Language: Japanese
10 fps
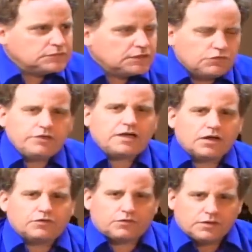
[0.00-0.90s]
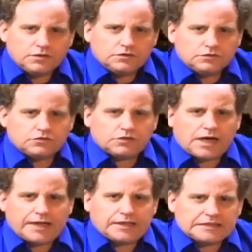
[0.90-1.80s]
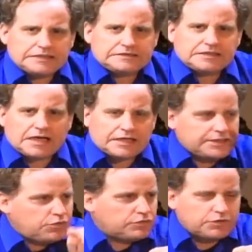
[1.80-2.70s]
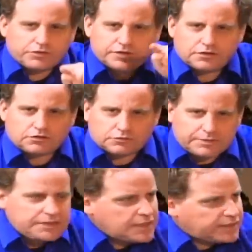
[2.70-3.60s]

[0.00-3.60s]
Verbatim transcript: とにかくウクライナ、イスラエル、日本で起きてることみんな